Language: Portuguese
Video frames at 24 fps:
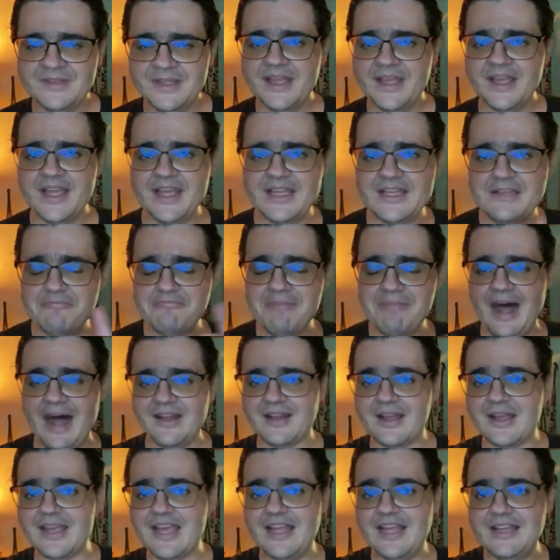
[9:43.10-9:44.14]
Ele,
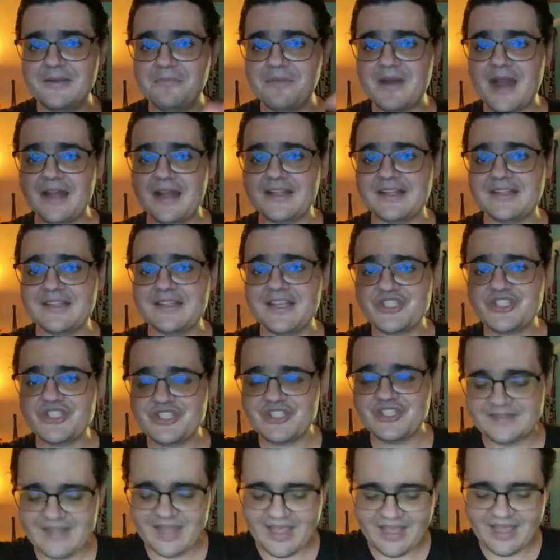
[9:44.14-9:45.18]
bar, ele brada
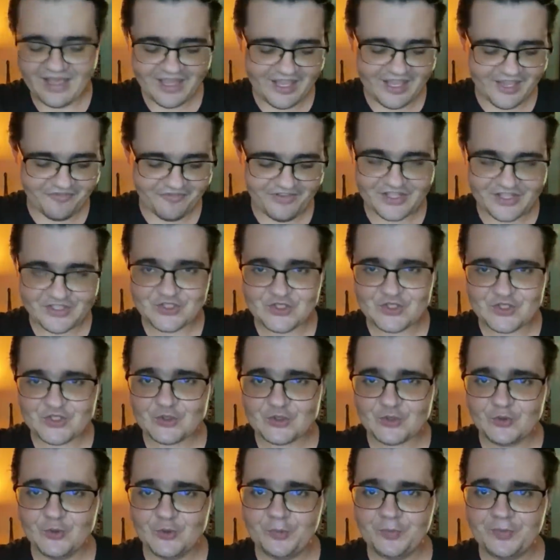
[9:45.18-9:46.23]
neste derreva
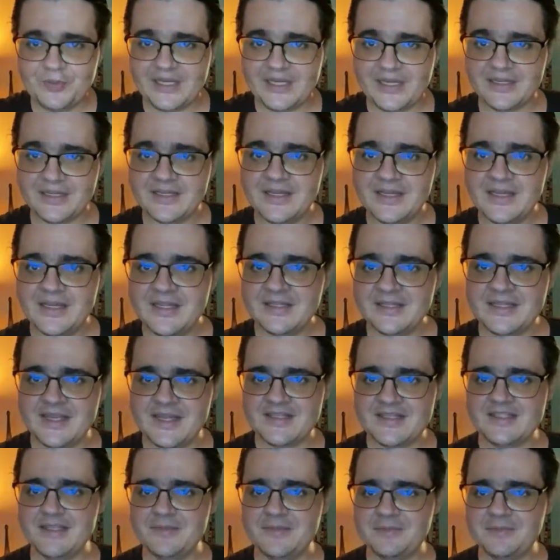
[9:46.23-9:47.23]
súbria, nesse